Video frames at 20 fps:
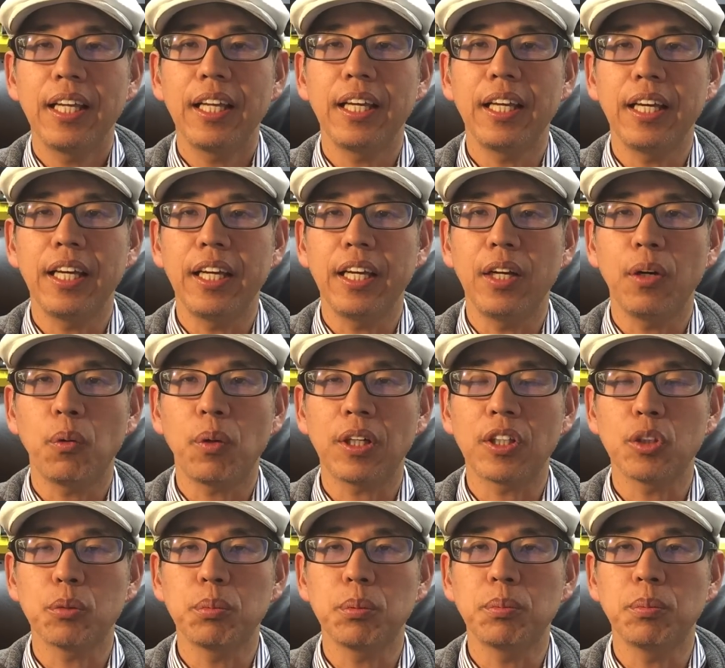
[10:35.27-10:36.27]
えー、他
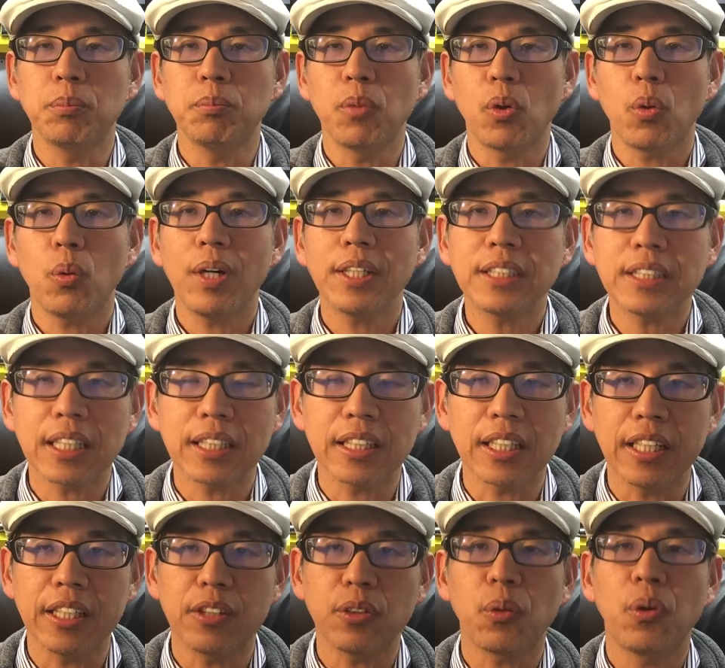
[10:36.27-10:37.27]
の部分も壊しちゃっ
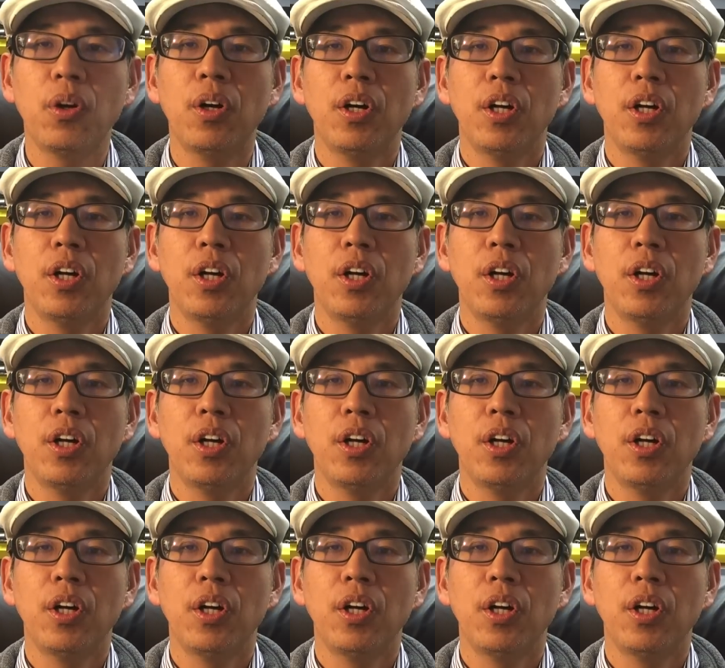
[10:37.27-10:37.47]
たりと